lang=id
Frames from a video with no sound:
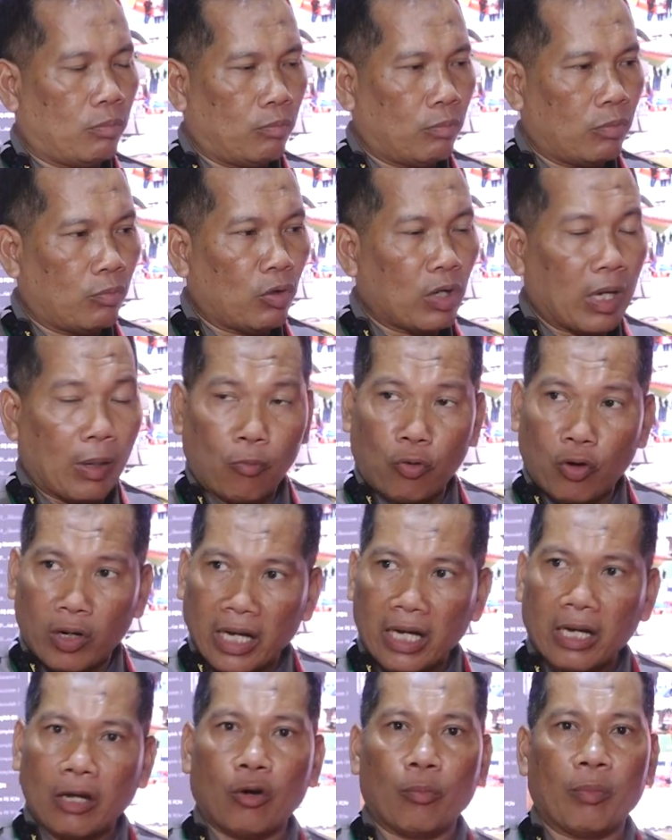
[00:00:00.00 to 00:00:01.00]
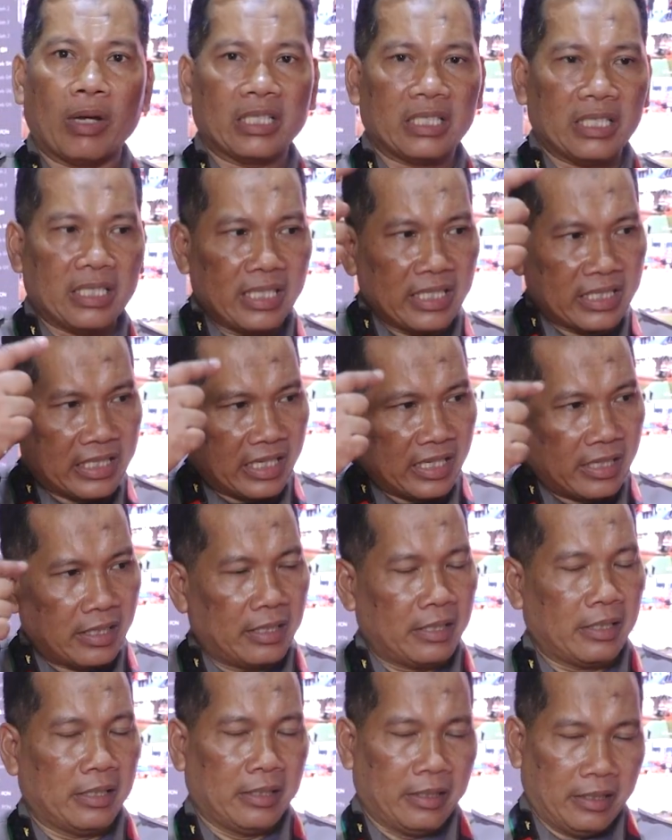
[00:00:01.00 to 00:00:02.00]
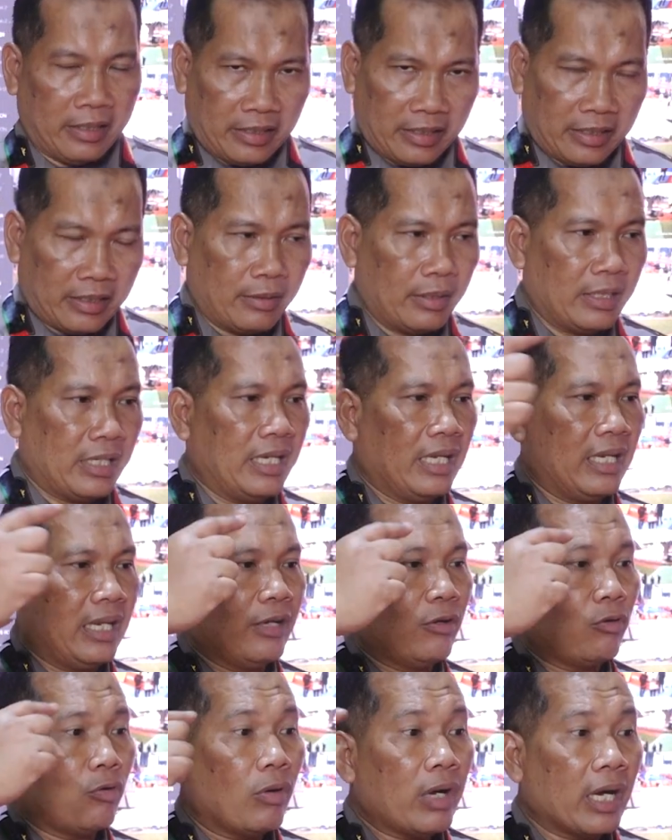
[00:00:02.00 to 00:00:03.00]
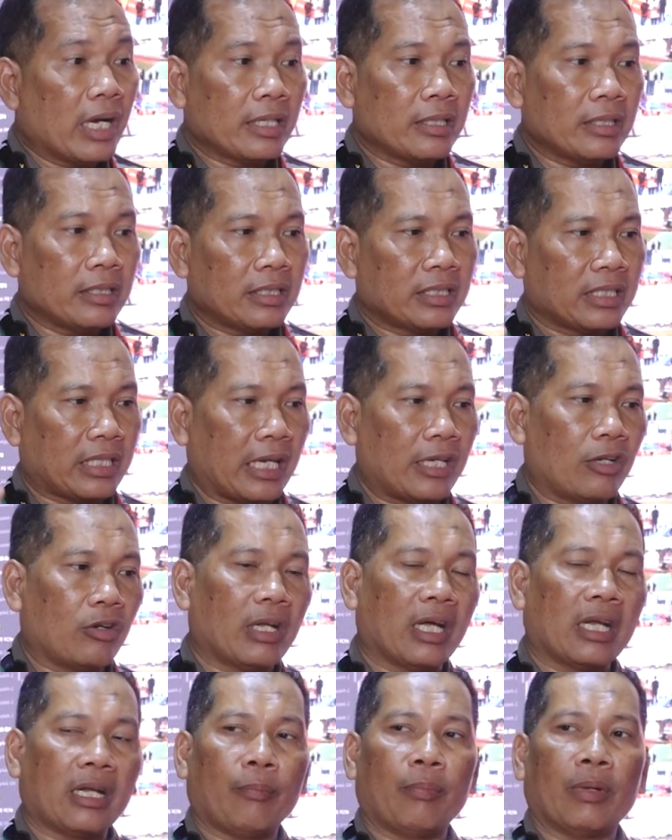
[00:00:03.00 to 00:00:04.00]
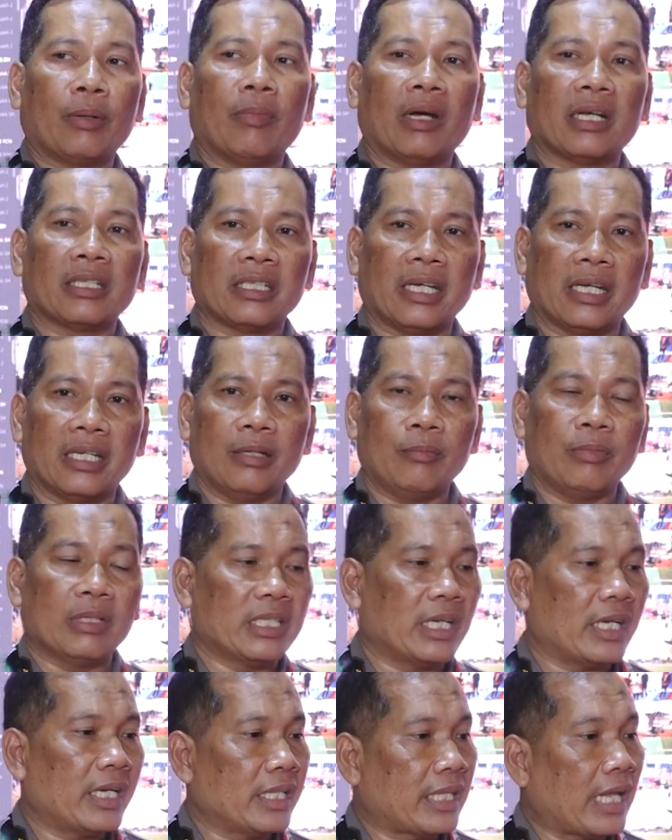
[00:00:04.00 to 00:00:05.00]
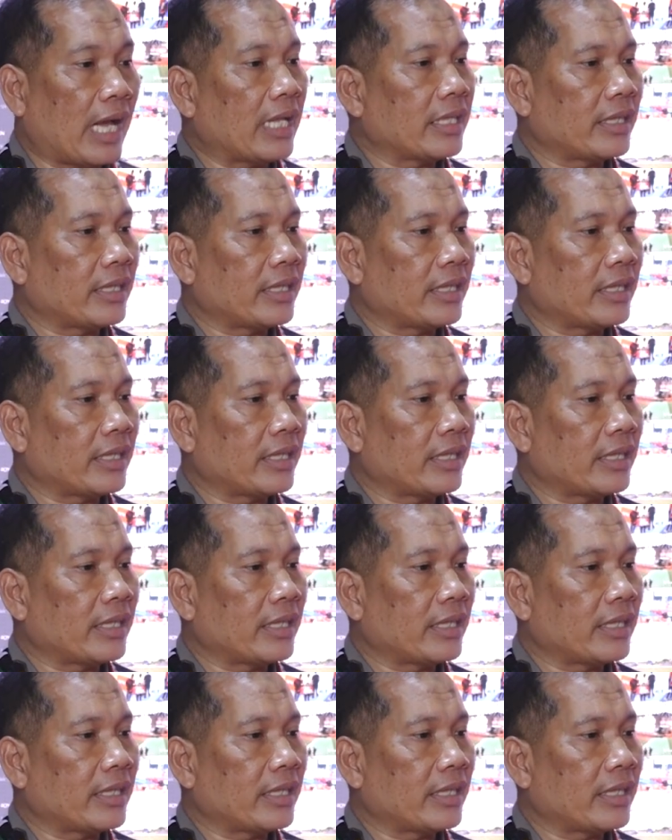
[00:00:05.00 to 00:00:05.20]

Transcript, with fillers: Moga-moga kalau masih di sini di lingkungan Stadion Harapan Bangsa ini bisa kita